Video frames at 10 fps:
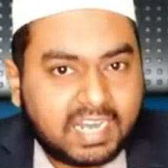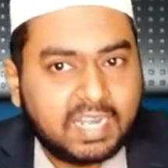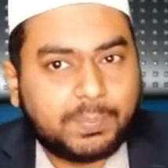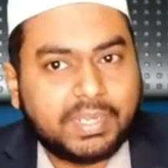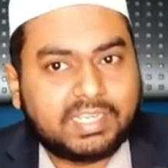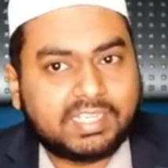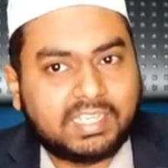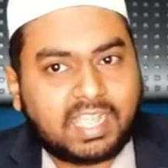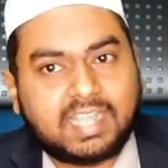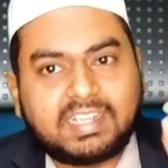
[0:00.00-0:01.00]
எழுப்பிட்டு
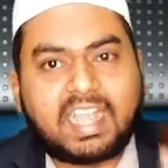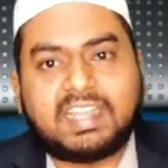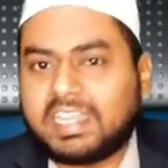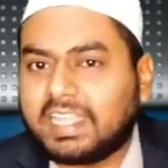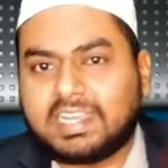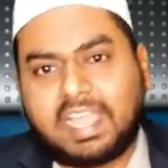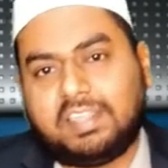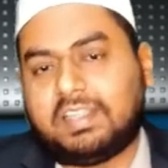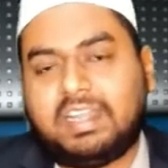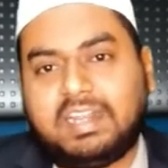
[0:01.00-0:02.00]
அதுக்கு அண்ணன் என்ன
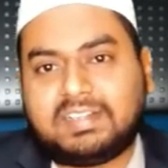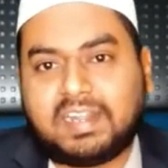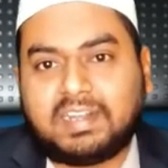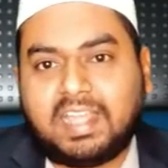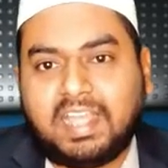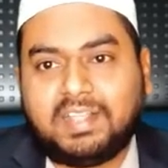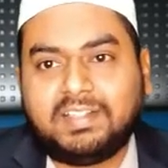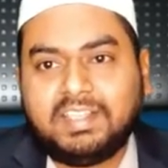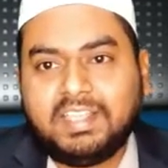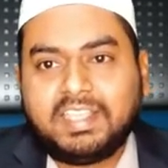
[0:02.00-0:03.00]
ஆதாரம் காட்டுறாருன்னா
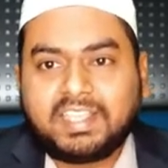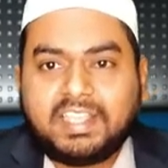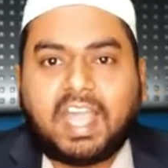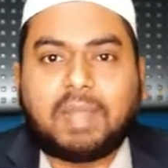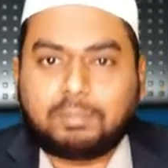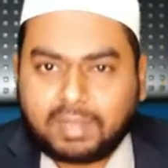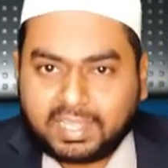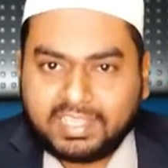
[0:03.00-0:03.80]
அம்மா